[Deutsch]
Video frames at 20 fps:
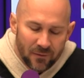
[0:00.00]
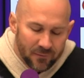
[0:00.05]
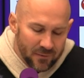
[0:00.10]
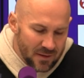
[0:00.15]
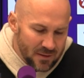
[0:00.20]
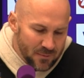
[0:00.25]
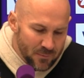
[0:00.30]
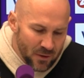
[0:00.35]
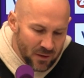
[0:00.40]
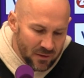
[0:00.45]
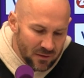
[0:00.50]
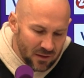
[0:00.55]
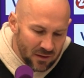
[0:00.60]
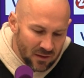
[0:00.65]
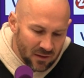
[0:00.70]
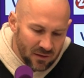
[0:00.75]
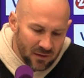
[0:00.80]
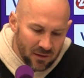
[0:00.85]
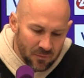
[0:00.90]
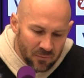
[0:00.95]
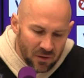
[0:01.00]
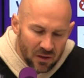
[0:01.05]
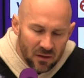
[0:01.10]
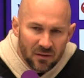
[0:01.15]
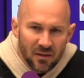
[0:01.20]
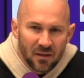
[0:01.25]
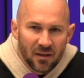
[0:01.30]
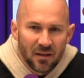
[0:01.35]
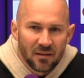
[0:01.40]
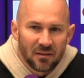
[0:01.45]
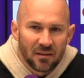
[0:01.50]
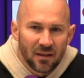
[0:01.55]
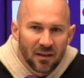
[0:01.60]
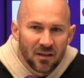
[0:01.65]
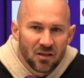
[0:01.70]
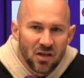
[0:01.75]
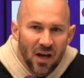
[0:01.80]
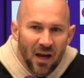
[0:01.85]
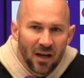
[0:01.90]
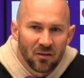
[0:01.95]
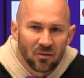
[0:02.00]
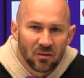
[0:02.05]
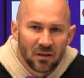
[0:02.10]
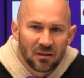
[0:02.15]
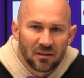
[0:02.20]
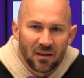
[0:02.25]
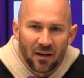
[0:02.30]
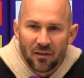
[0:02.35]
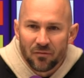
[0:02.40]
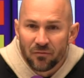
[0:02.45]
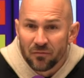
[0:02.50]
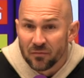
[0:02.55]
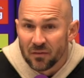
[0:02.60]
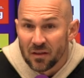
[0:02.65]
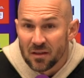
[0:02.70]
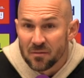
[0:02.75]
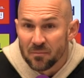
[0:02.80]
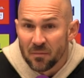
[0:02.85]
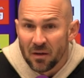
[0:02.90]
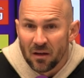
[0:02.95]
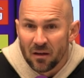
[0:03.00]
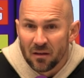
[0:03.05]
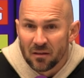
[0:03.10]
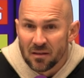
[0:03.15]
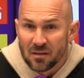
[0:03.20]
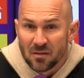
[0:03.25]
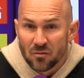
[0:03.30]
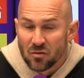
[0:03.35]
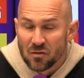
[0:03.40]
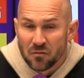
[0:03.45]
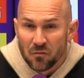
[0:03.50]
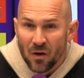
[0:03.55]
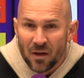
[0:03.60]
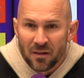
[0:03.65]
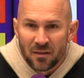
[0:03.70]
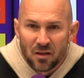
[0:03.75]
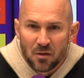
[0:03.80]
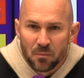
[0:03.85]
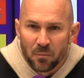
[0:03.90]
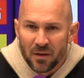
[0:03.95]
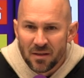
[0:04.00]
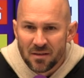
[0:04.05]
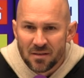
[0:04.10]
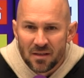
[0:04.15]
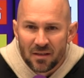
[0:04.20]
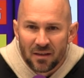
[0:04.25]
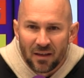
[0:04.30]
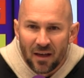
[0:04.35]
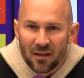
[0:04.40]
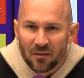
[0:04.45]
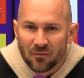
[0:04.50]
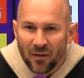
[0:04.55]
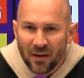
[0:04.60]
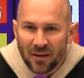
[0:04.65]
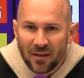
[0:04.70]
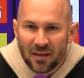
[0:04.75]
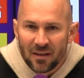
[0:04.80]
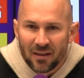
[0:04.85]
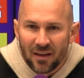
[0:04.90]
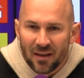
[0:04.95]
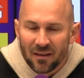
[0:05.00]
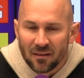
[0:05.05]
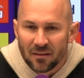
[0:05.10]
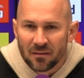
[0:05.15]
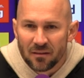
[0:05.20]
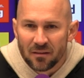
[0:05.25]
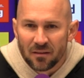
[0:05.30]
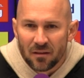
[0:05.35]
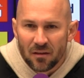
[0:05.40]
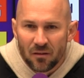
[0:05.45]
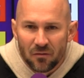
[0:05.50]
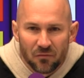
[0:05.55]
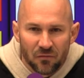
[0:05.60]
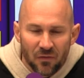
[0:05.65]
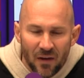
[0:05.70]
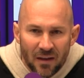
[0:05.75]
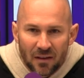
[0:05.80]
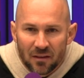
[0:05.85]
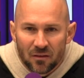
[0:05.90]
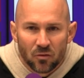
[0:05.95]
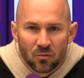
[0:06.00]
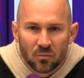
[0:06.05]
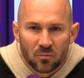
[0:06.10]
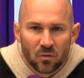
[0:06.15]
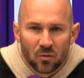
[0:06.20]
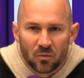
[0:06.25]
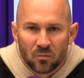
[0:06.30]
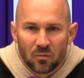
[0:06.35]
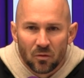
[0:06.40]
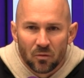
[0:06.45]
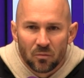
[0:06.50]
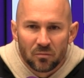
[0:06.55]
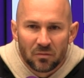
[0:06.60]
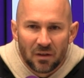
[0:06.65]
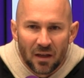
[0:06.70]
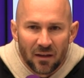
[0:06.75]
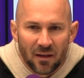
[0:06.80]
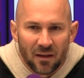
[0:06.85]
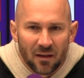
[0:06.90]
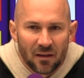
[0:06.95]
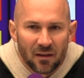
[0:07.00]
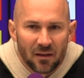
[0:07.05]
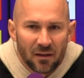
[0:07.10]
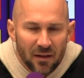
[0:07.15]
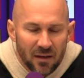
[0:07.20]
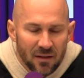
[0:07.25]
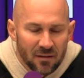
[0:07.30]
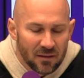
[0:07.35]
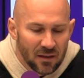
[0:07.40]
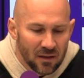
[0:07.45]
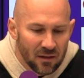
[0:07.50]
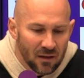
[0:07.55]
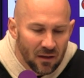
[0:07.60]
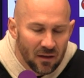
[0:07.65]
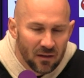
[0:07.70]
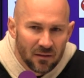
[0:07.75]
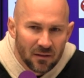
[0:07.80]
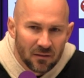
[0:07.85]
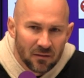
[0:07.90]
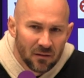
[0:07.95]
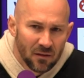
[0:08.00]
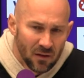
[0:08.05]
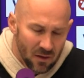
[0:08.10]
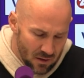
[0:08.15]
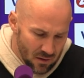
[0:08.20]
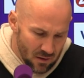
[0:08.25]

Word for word: dass wir halt dann nicht immer die richtigen Entscheidungen treffen, dass, wir, dass uns vorne die Spritzigkeit, Wendigkeit fehlt, um, um, um dann richtig den,